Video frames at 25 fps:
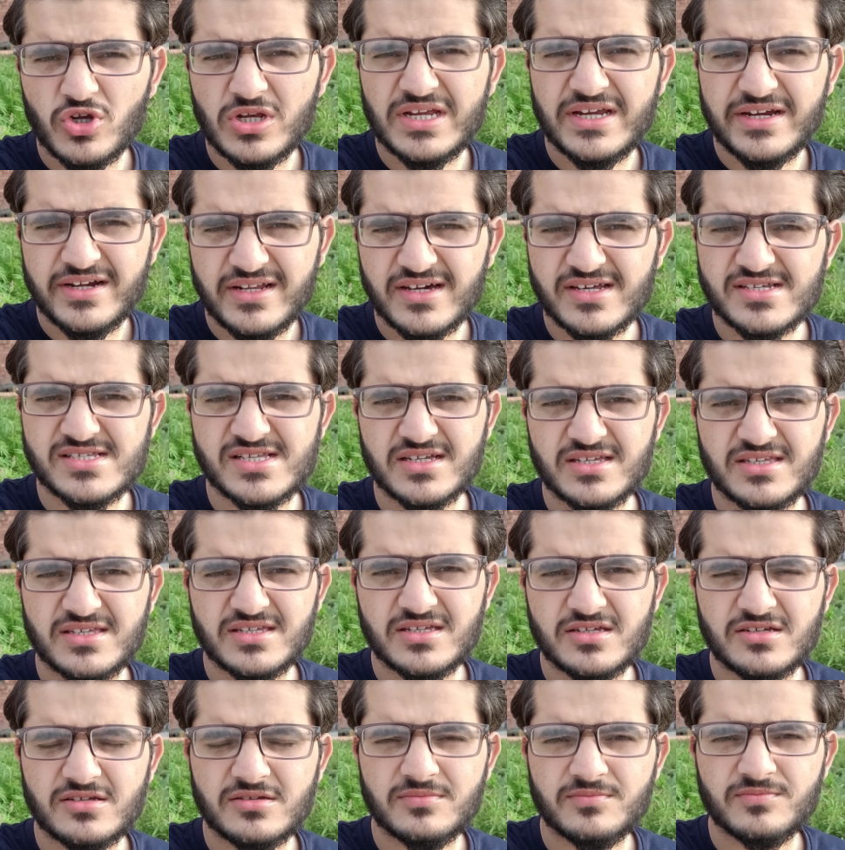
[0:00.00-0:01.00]
को लीड कर
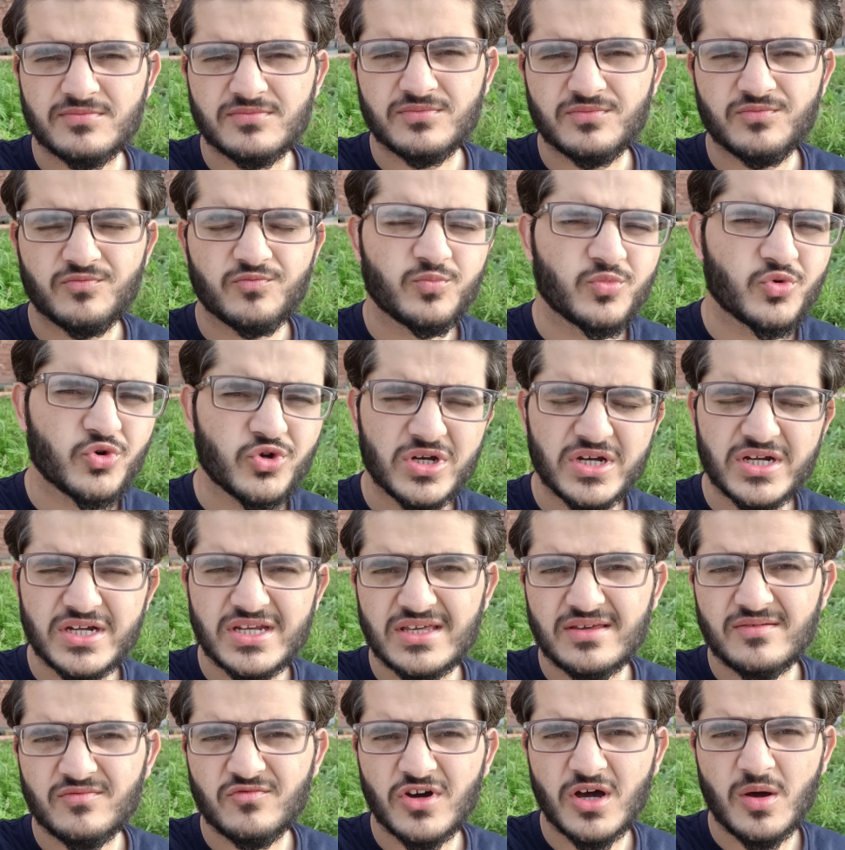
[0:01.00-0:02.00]
सकें पूरी
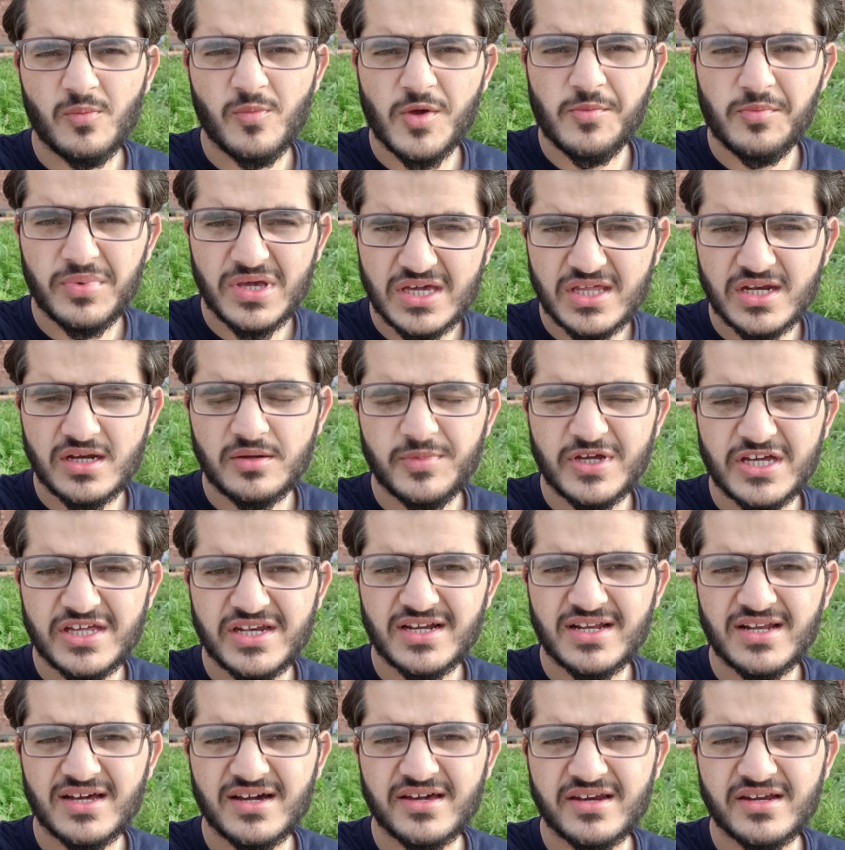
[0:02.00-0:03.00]
टीम वहाँ पे बिखरी
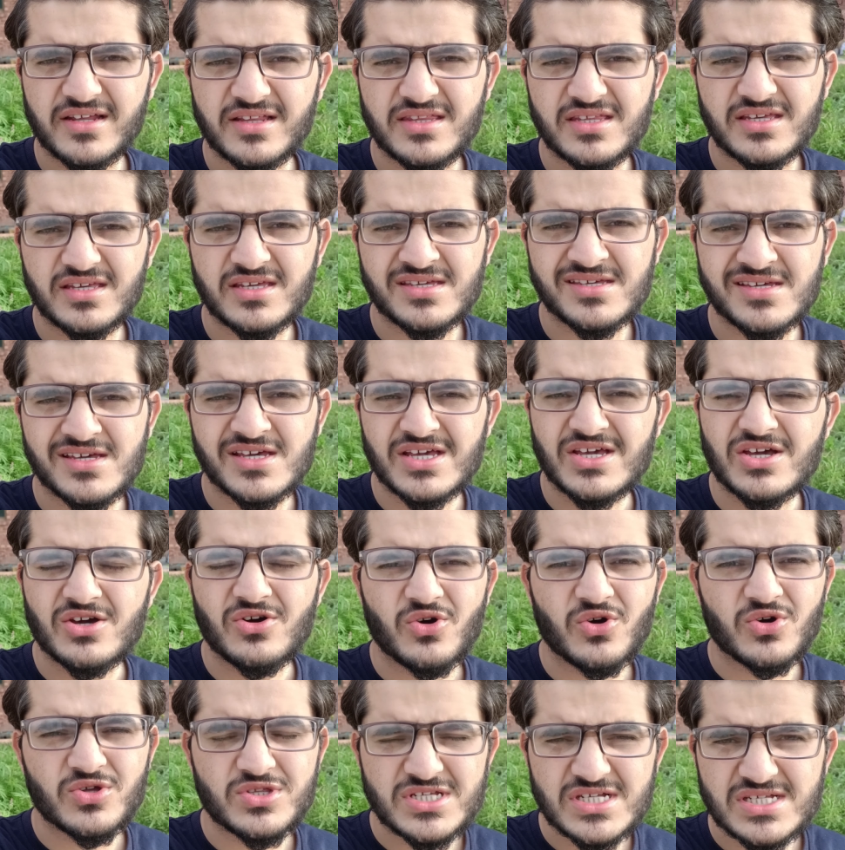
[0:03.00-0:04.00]
बिखरी लग रही थी
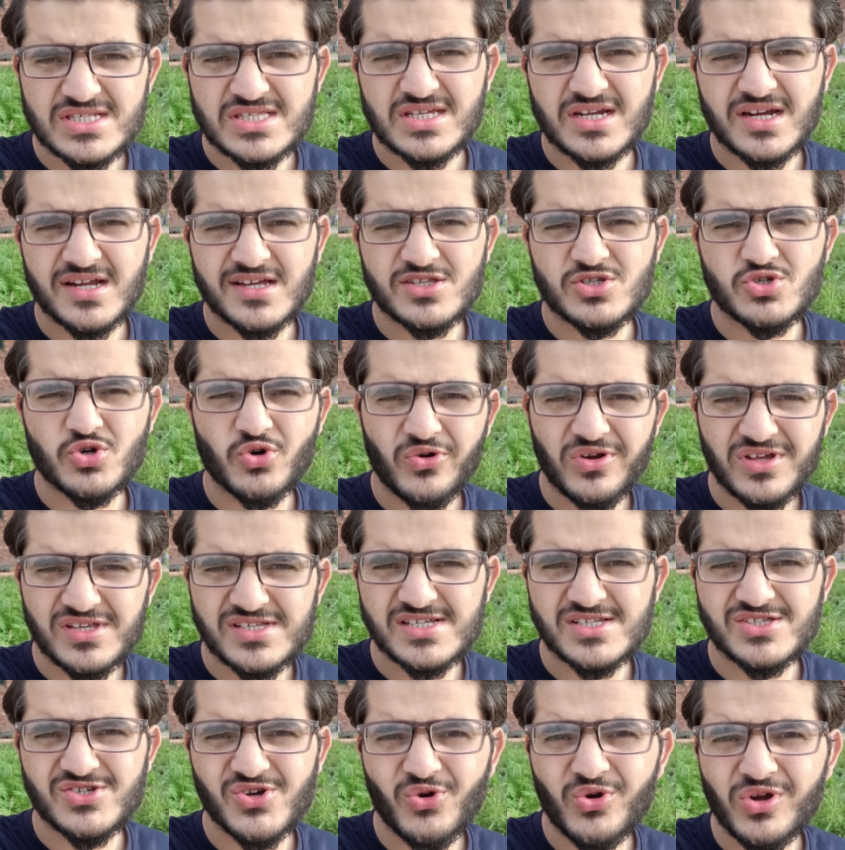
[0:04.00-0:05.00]
और जिस तरह छोटी
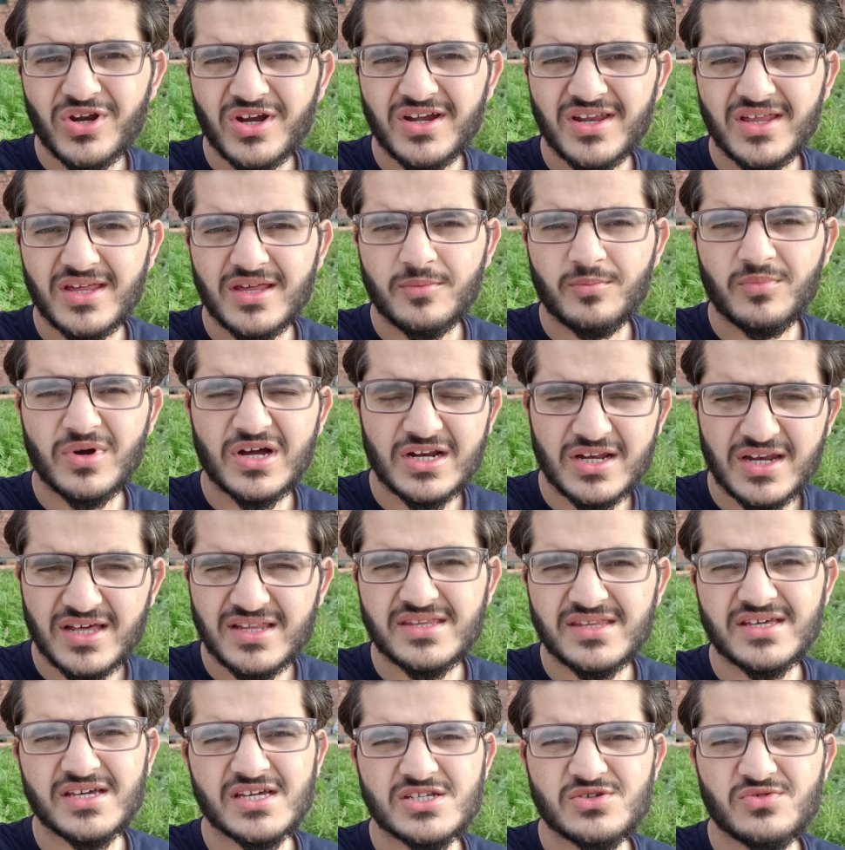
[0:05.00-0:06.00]
से छोटी टीम
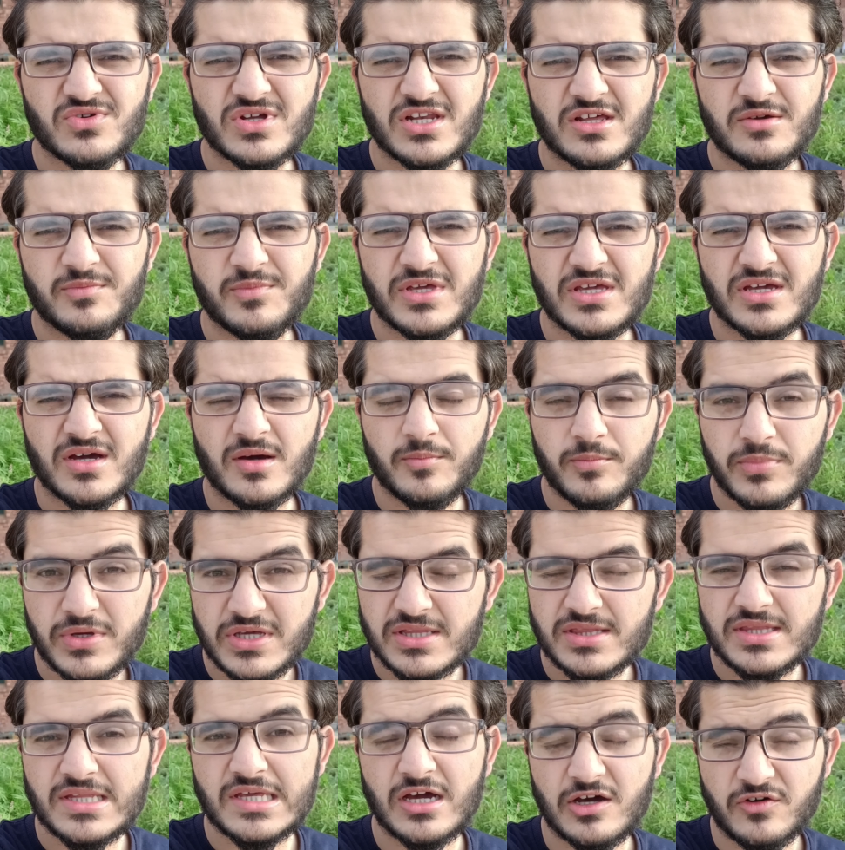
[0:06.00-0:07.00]
बांग्लादेश वाले भी हम
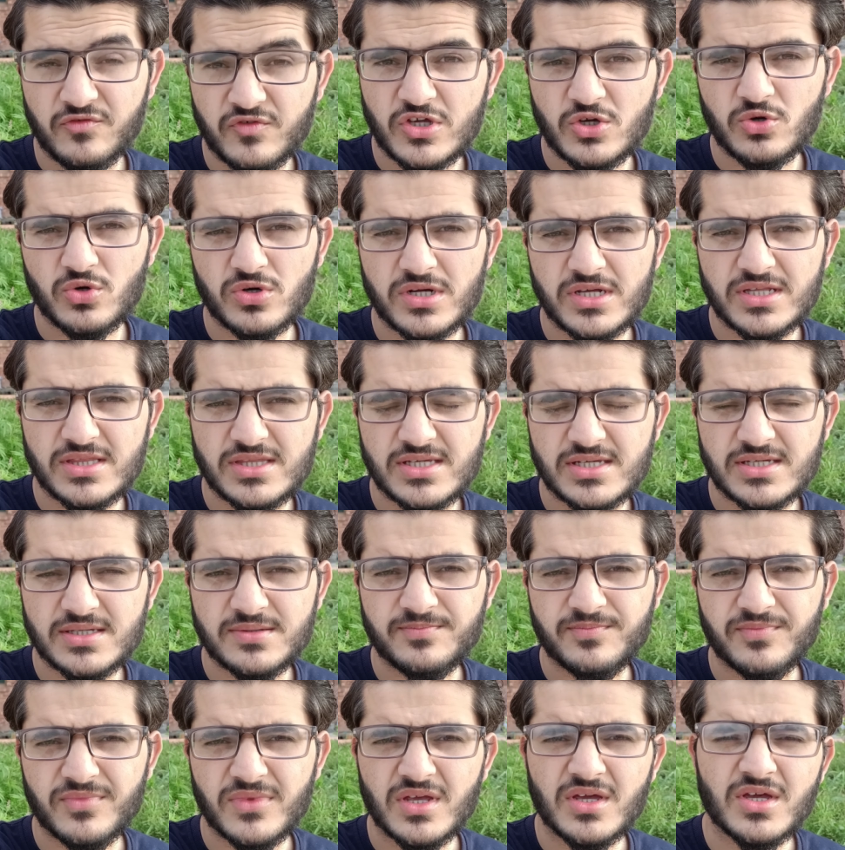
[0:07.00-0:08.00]
पे इतने हावी हो रहे थे
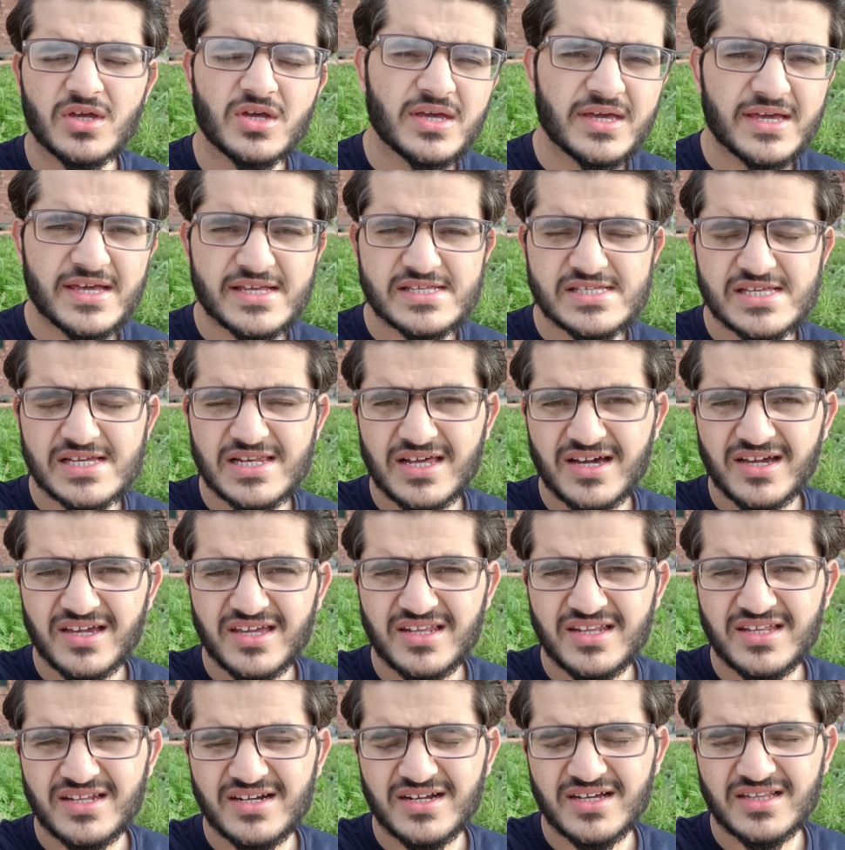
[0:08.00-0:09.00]
ऐसे लग
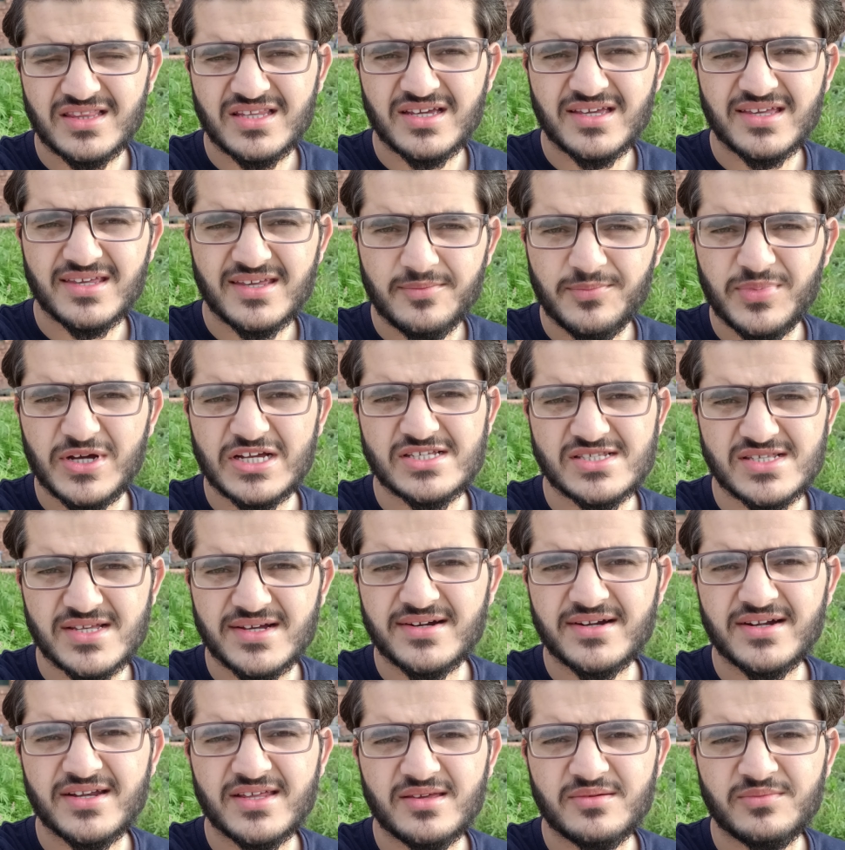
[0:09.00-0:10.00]
ही नहीं रहा था कि ये
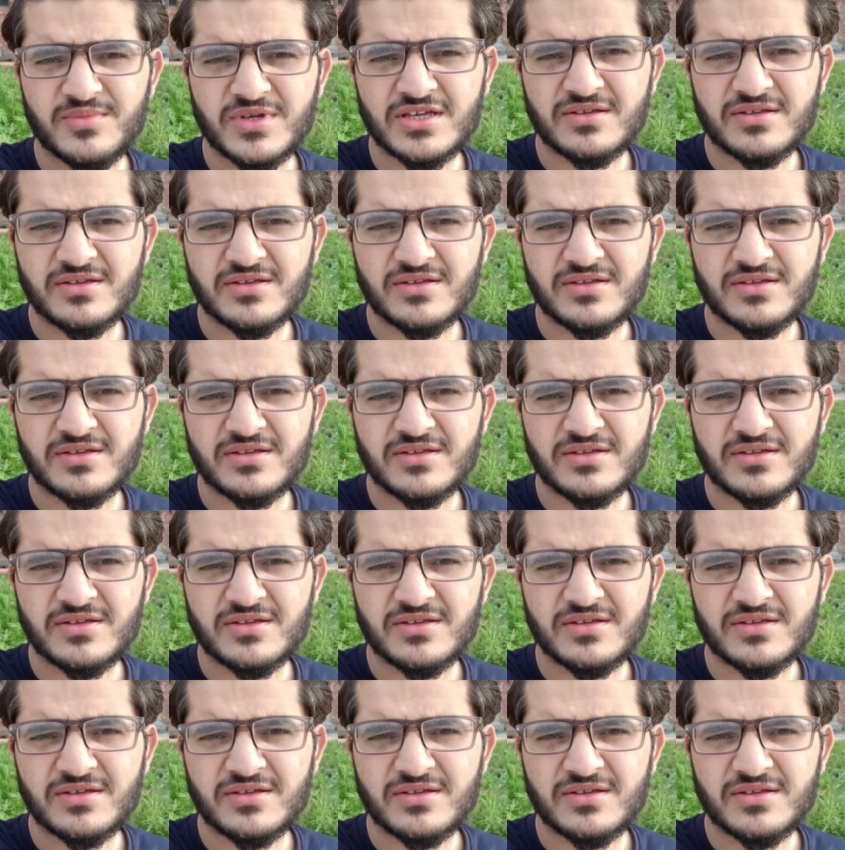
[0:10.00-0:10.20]
पाकिस्तान टीम